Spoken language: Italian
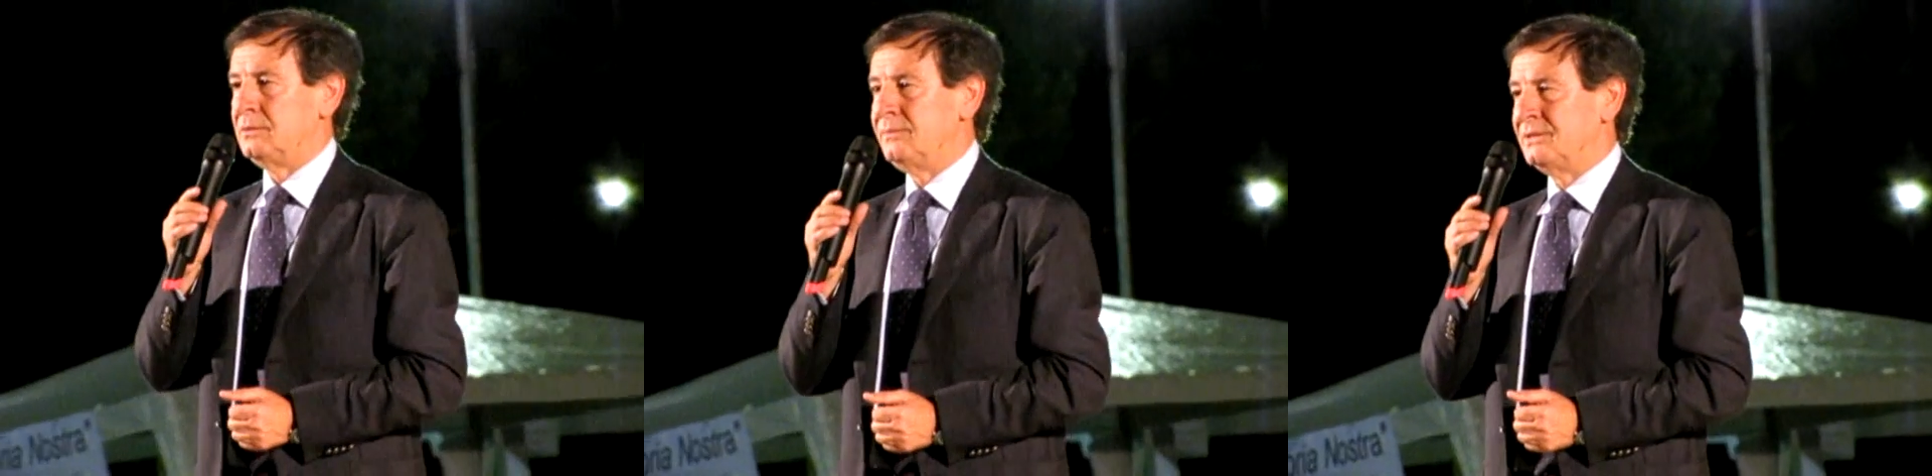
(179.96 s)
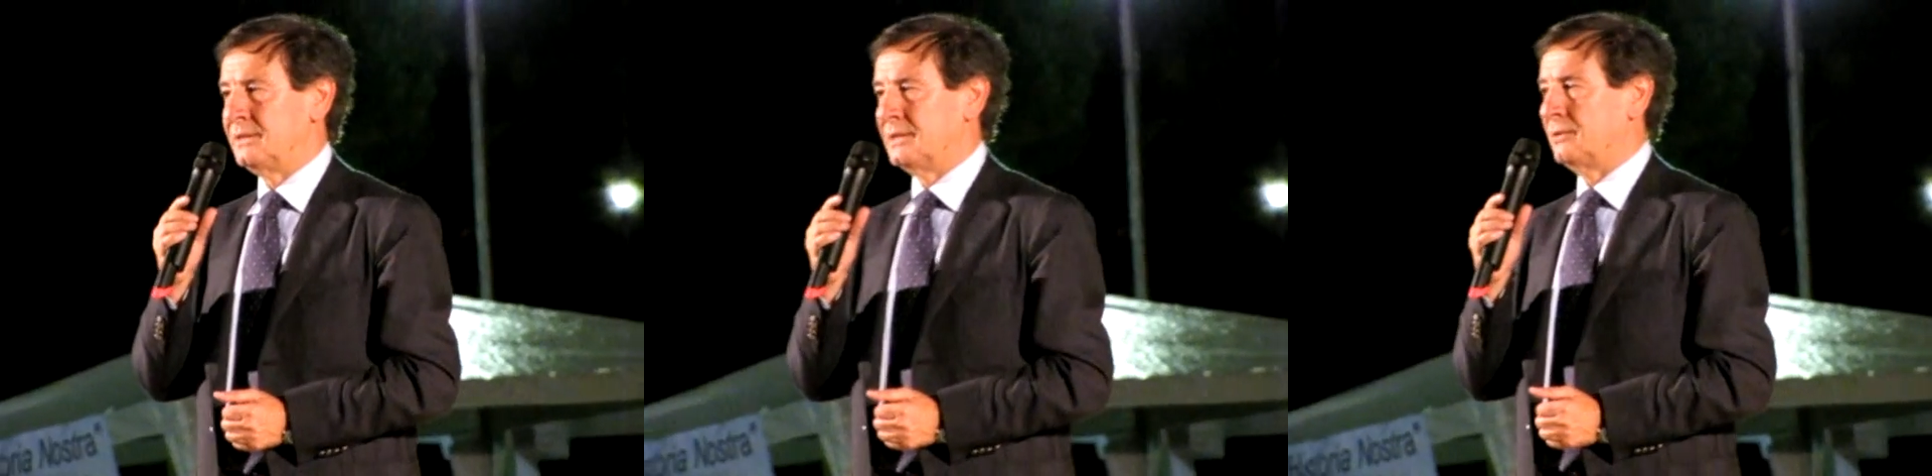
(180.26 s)

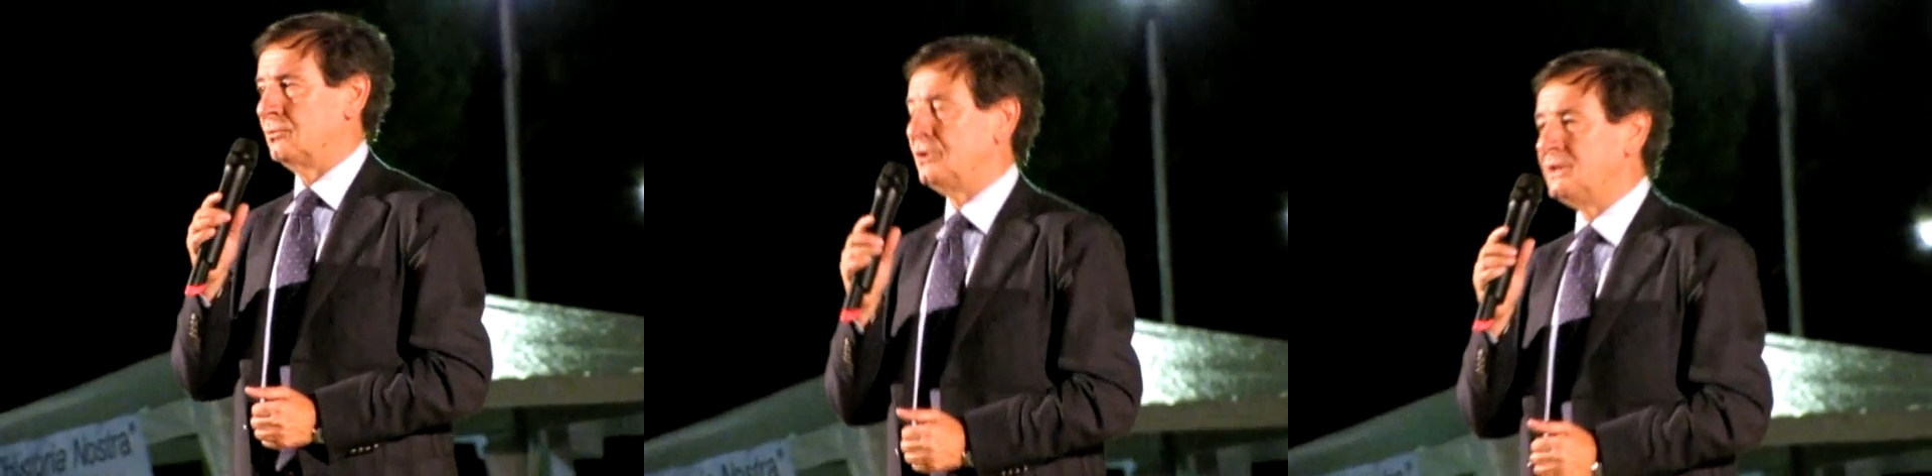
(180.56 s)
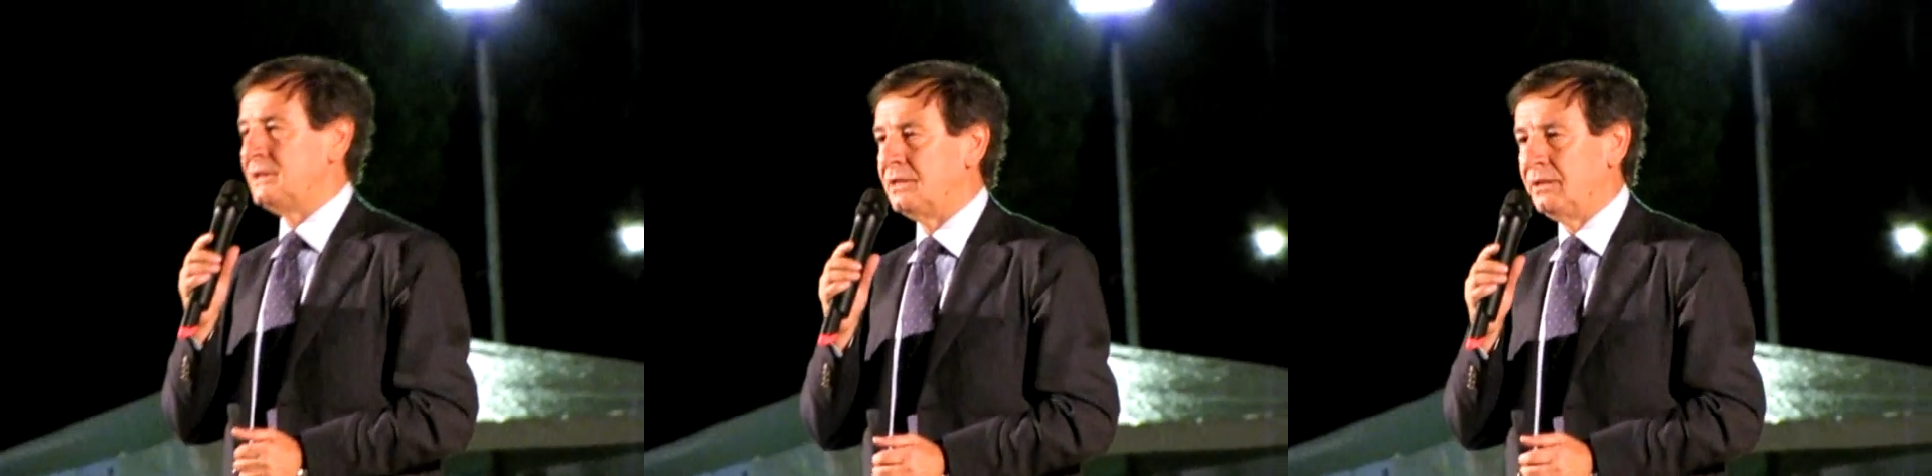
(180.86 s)
dimenticarlo di
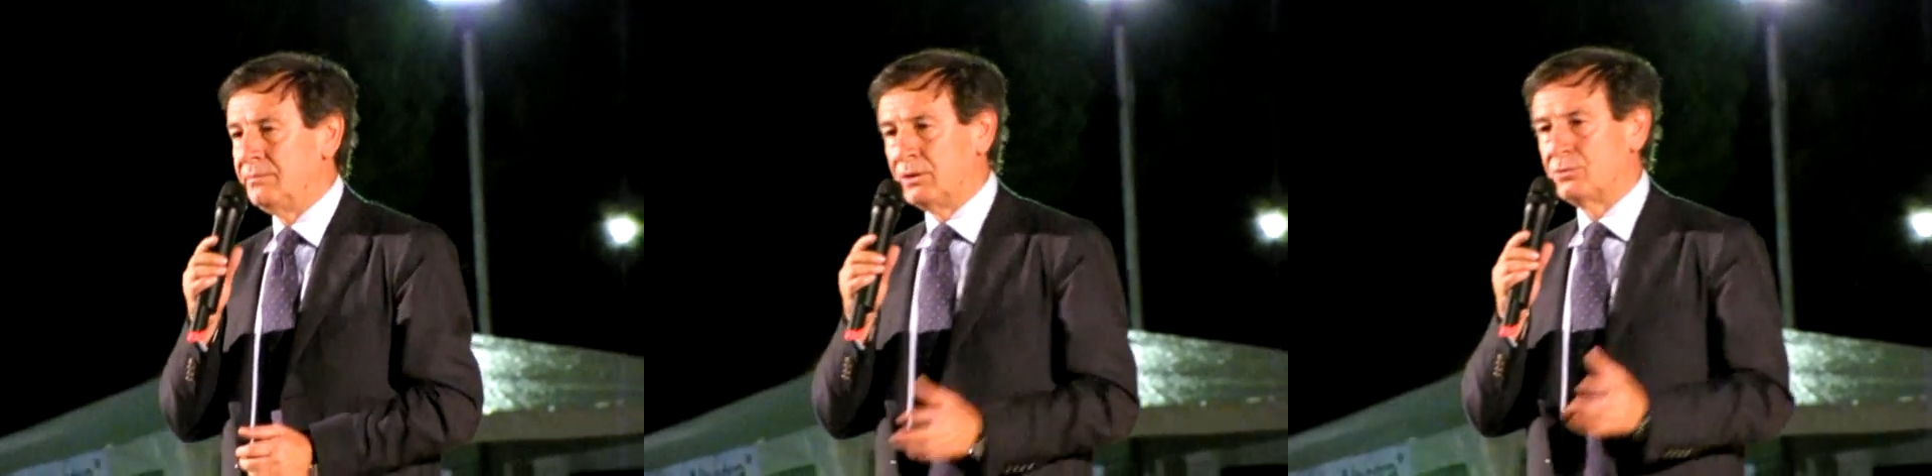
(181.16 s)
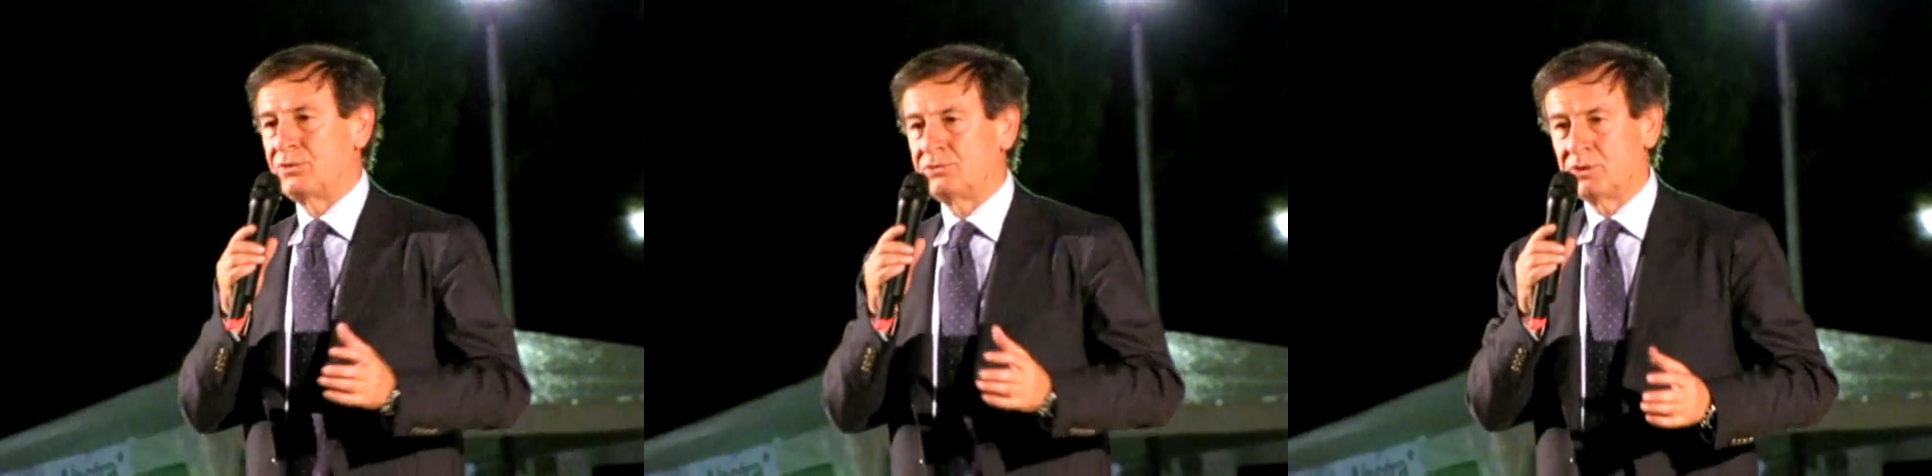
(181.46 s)
dire, ma
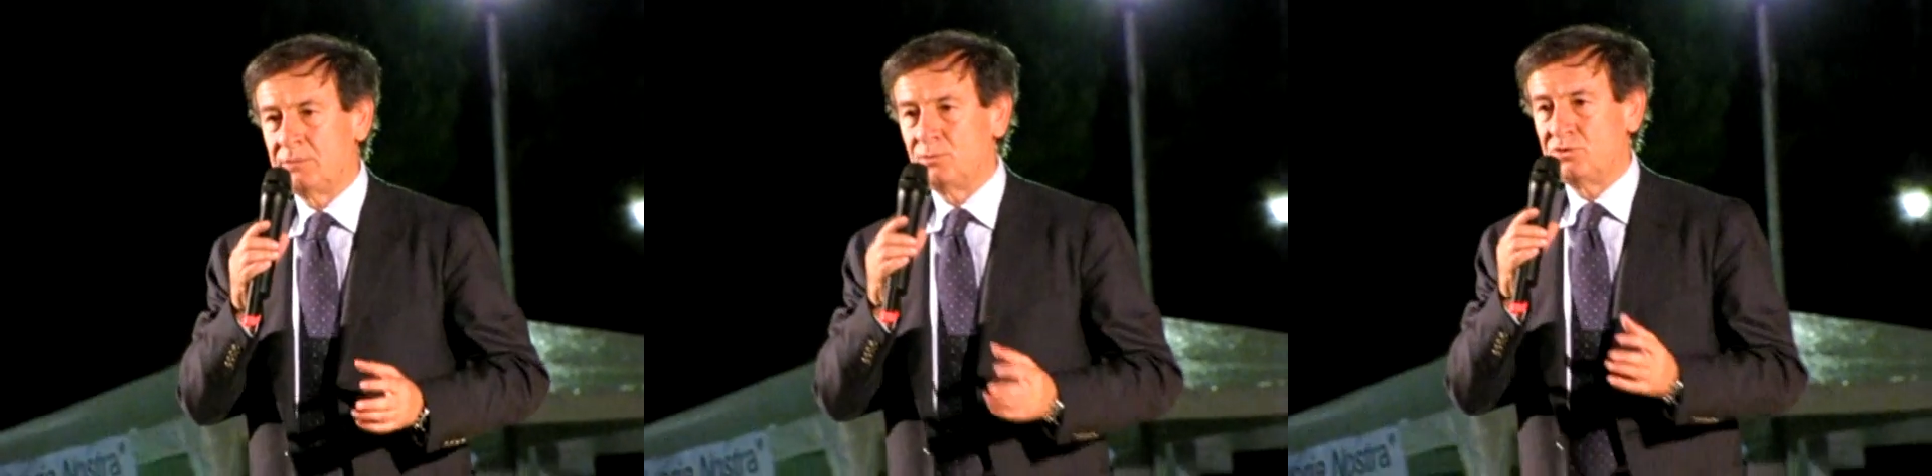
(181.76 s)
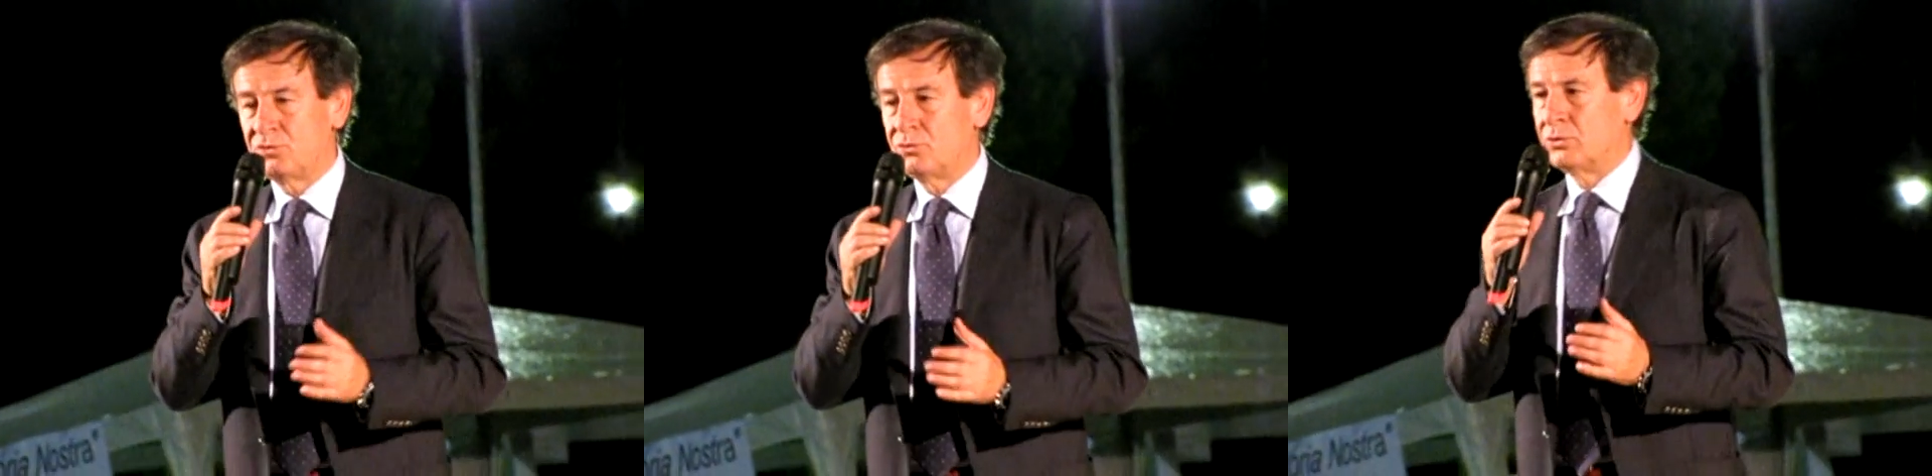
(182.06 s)
nello stesso tempo
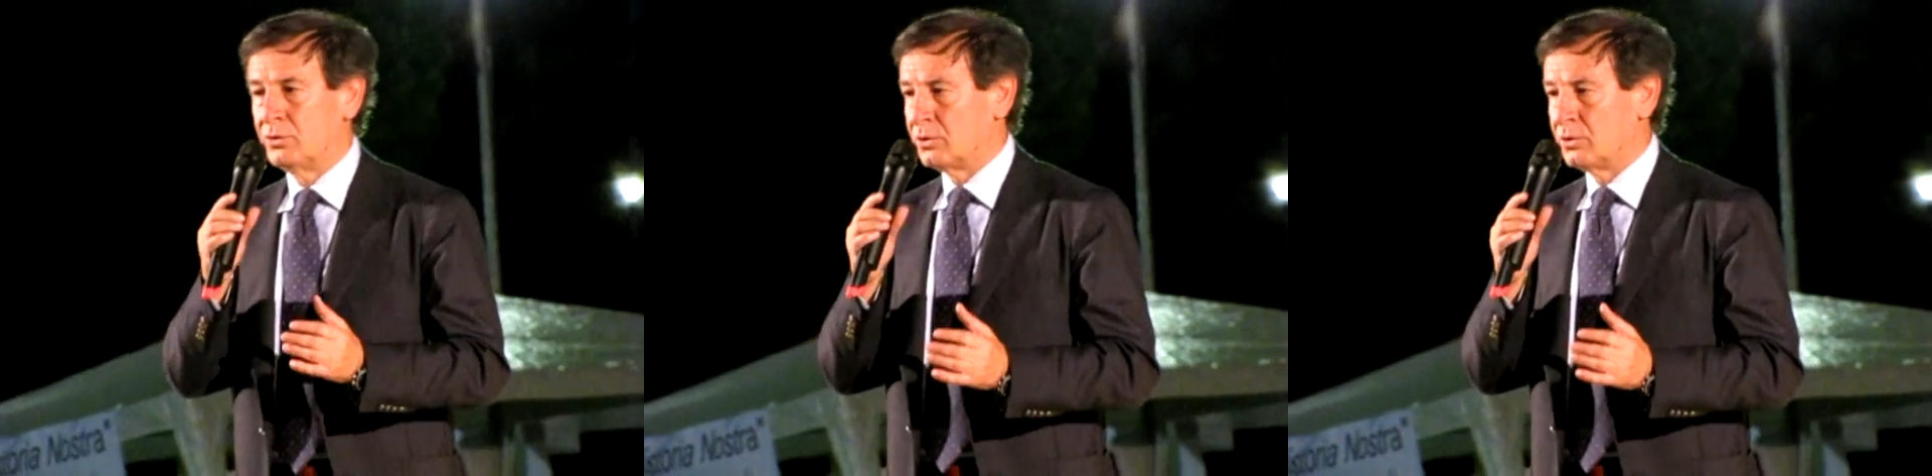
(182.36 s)
ci sono